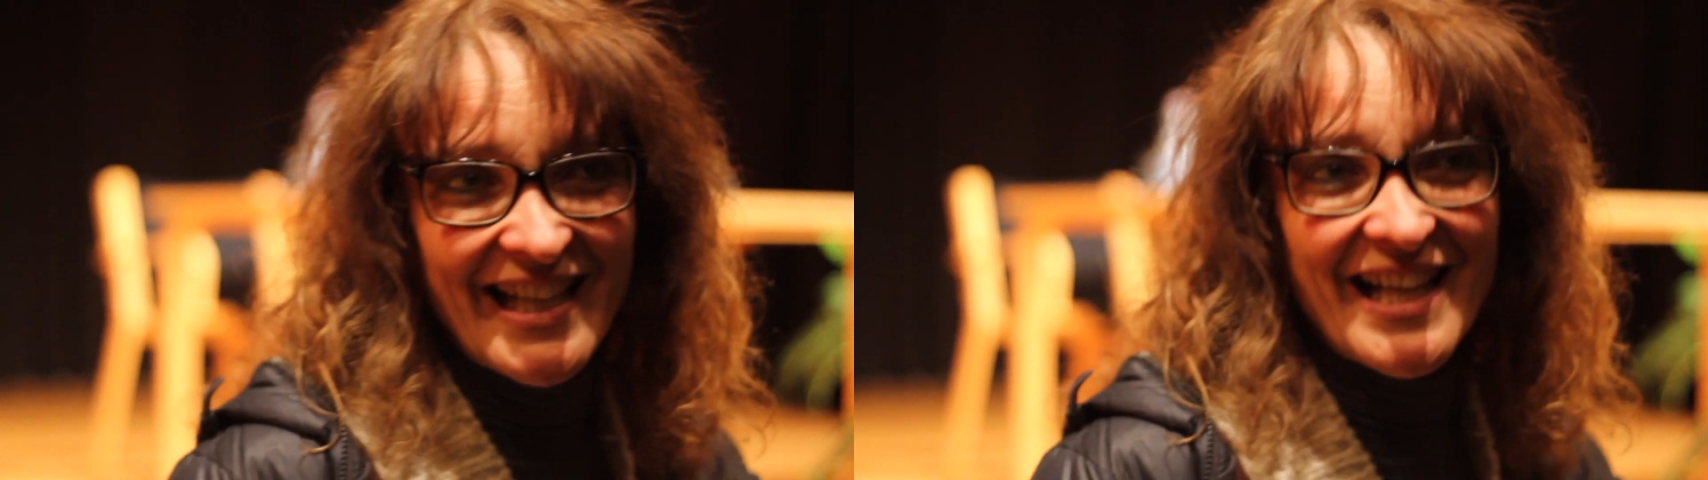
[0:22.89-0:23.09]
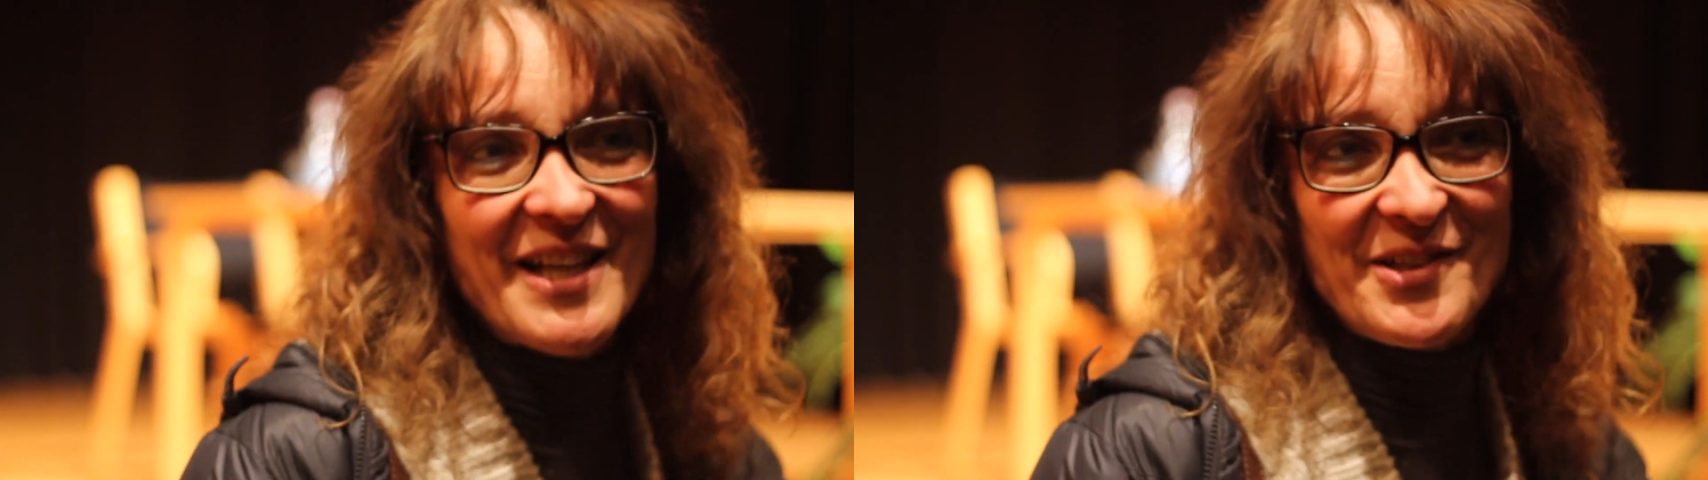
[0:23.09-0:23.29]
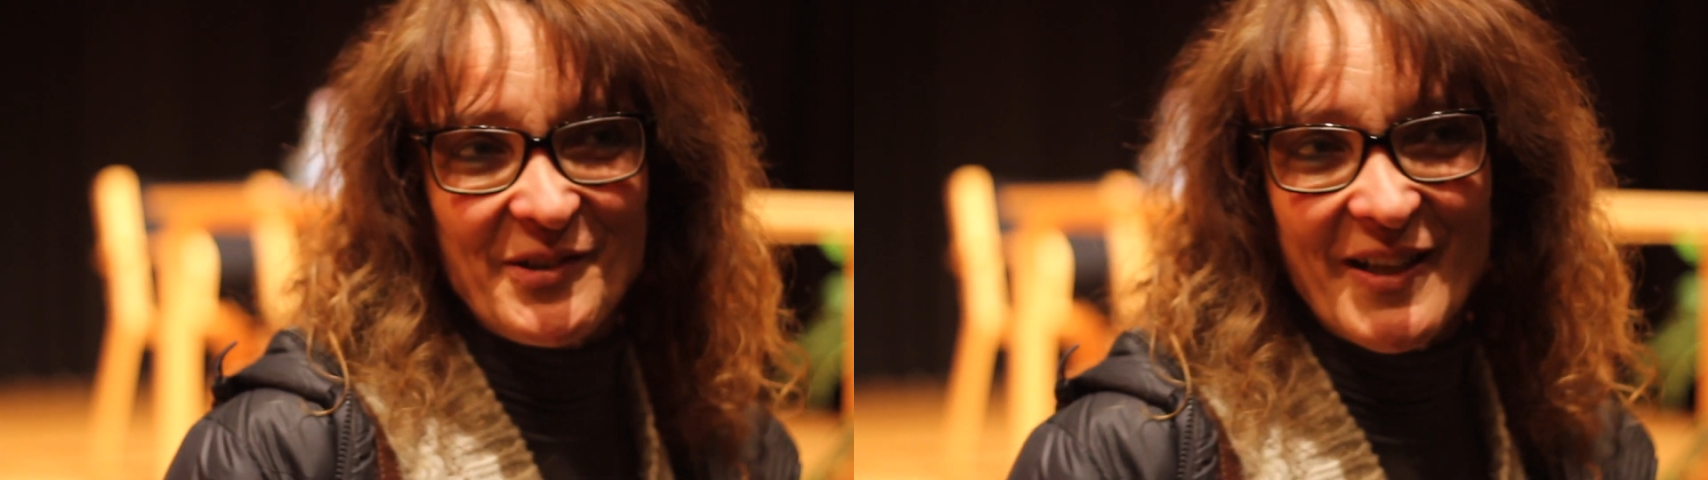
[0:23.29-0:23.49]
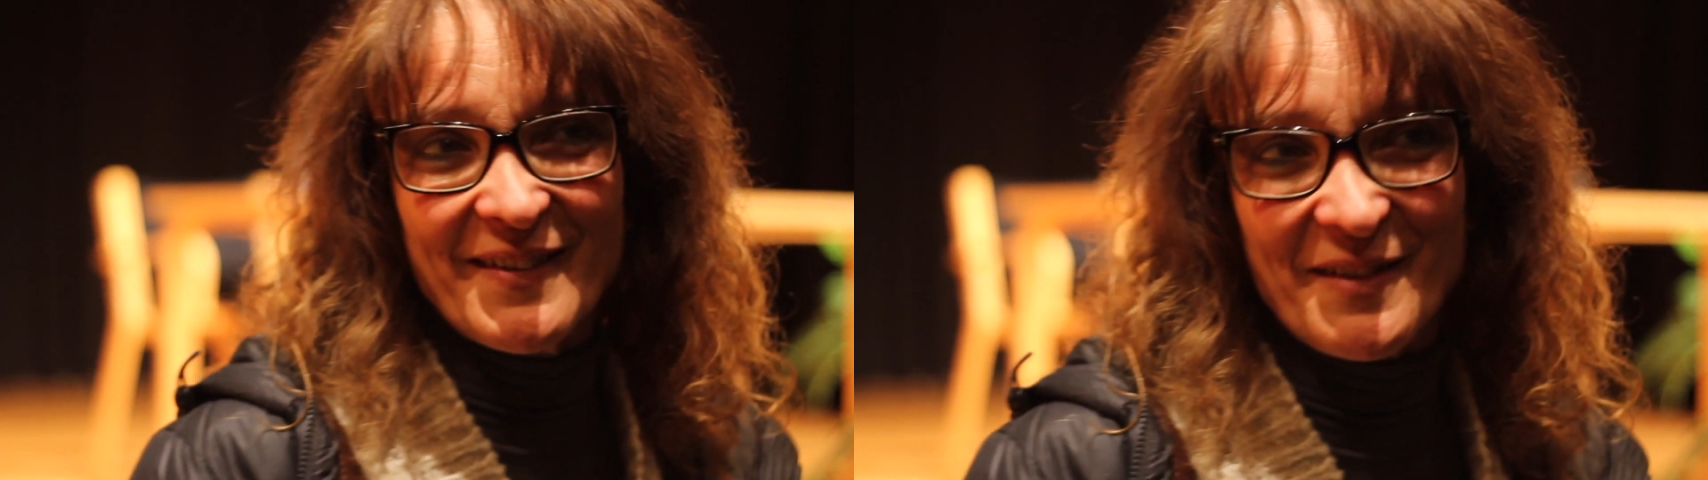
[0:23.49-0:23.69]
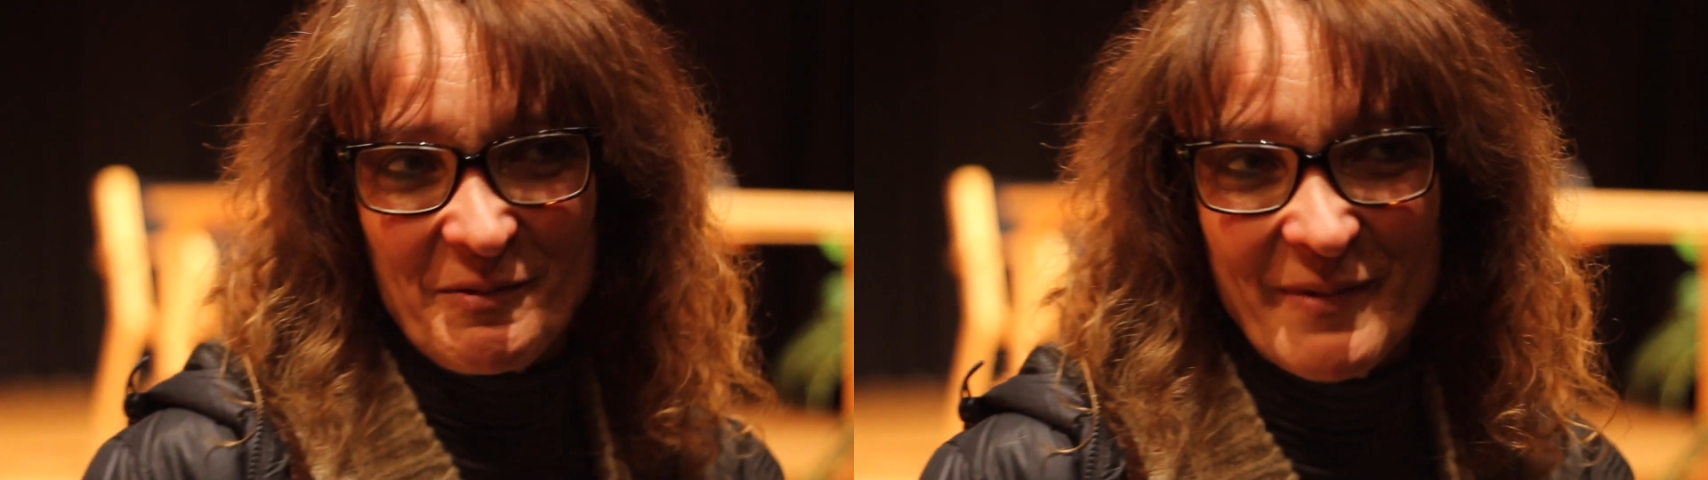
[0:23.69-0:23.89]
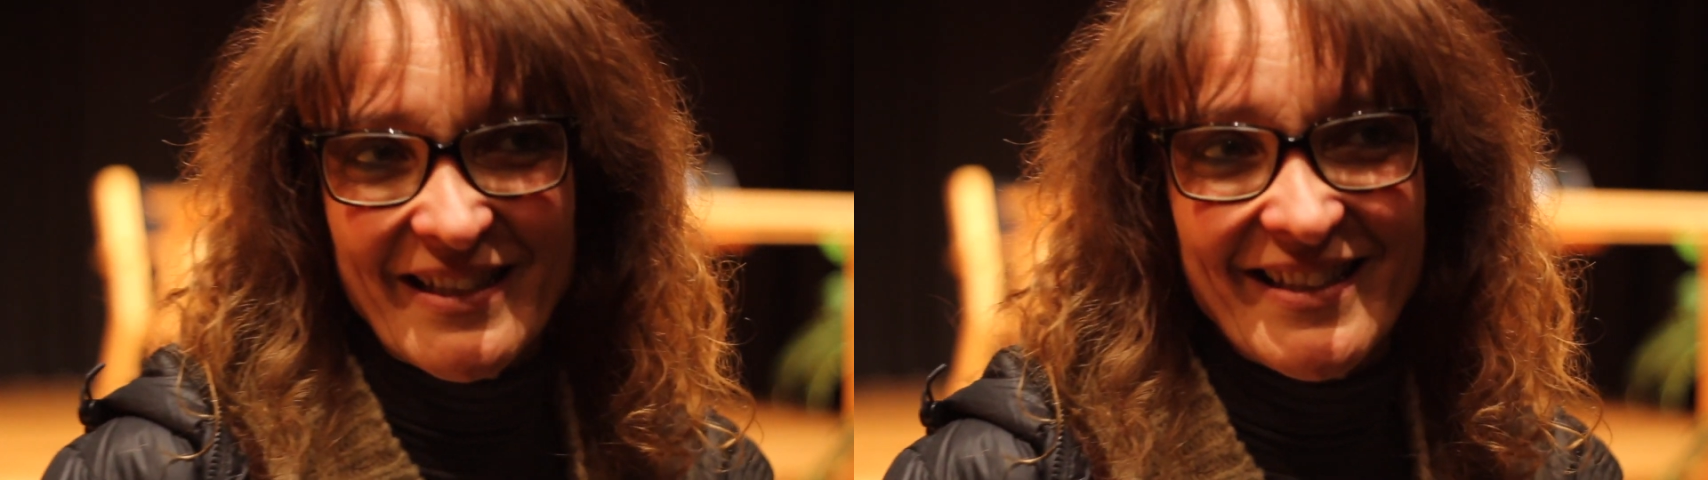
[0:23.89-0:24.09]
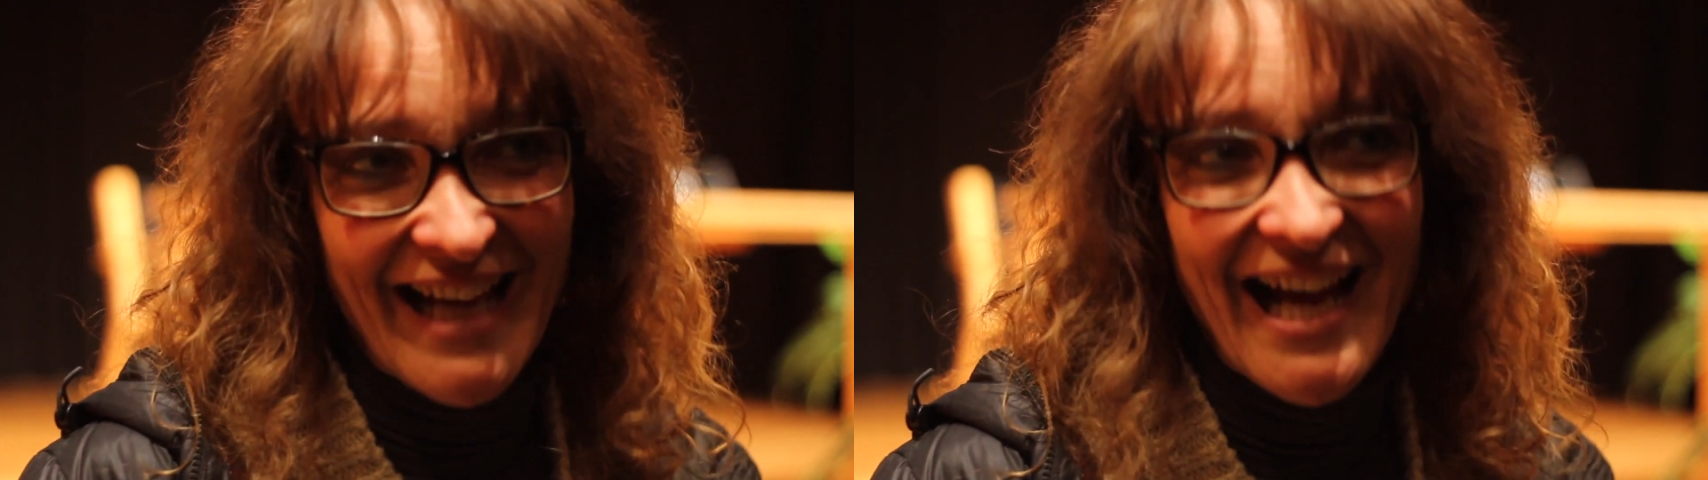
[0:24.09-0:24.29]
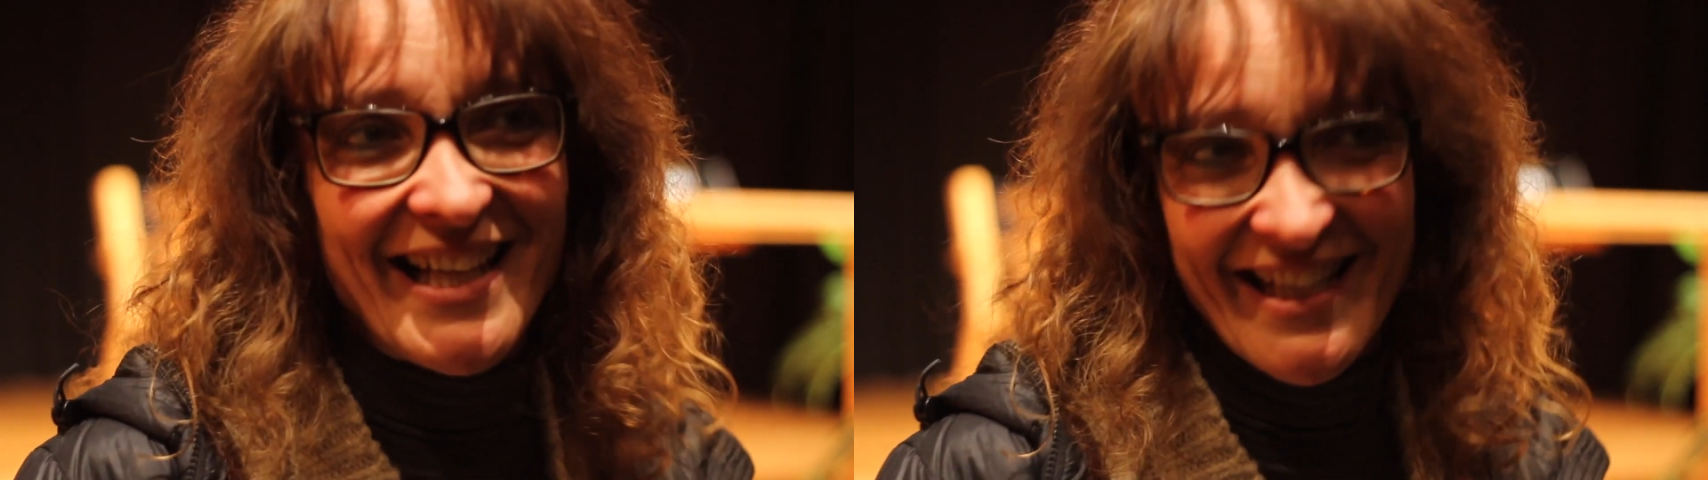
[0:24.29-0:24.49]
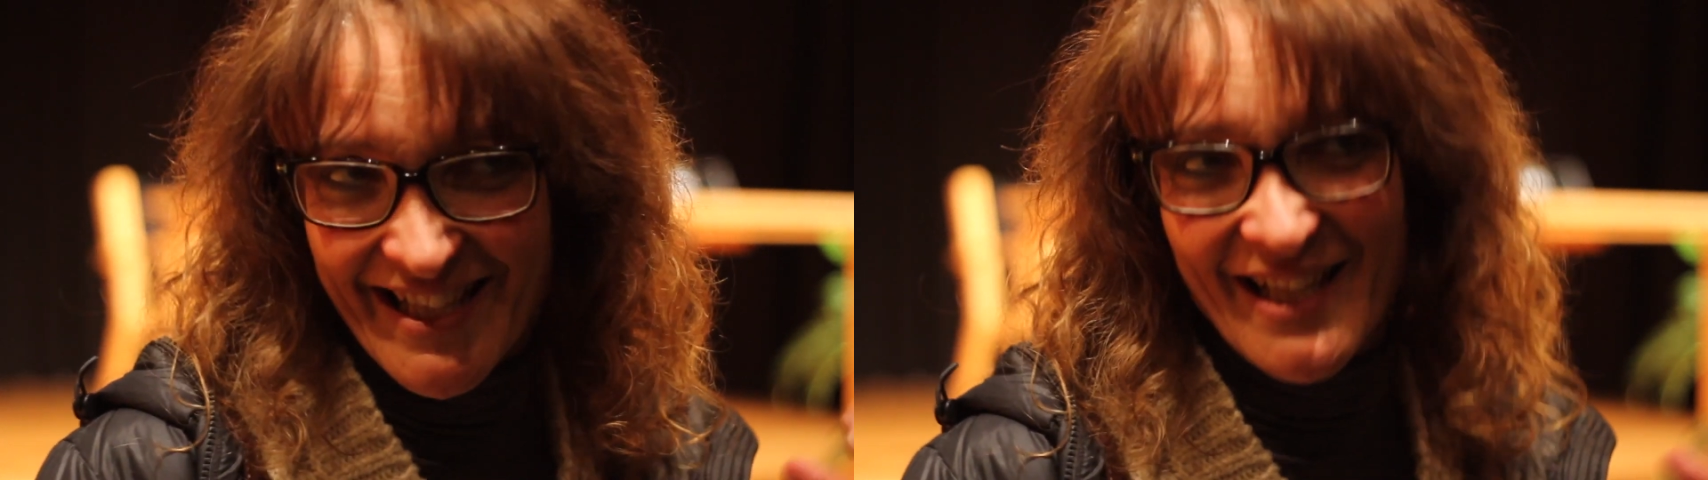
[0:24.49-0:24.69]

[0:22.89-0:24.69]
della ragione strumentale